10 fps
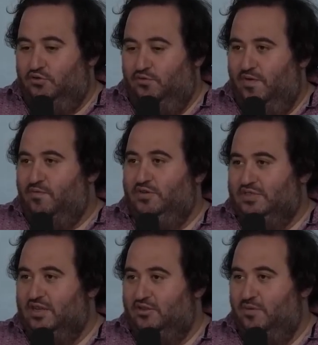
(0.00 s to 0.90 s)
Tu vas voir une
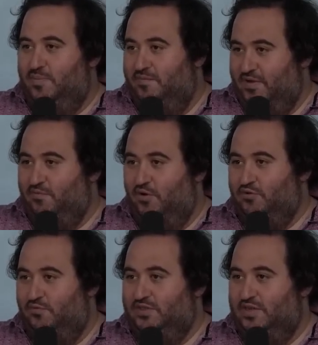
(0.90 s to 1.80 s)
startup, elle vient de voir
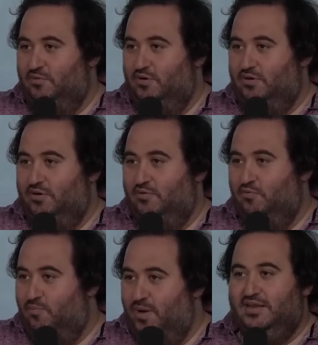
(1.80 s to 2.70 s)
en office hour,
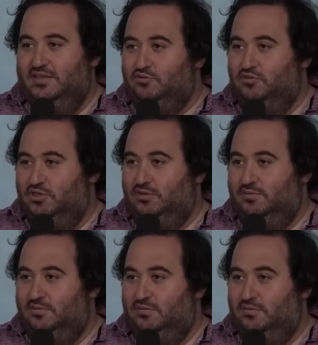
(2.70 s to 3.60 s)
on parle d'un sujet,
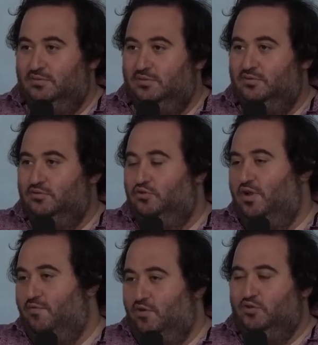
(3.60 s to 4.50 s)
tu
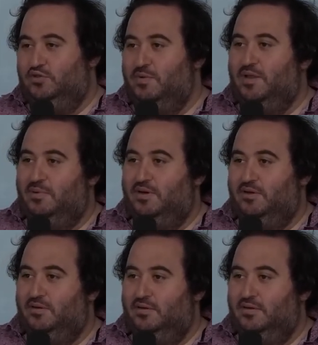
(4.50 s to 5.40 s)
la revois deux semaines après.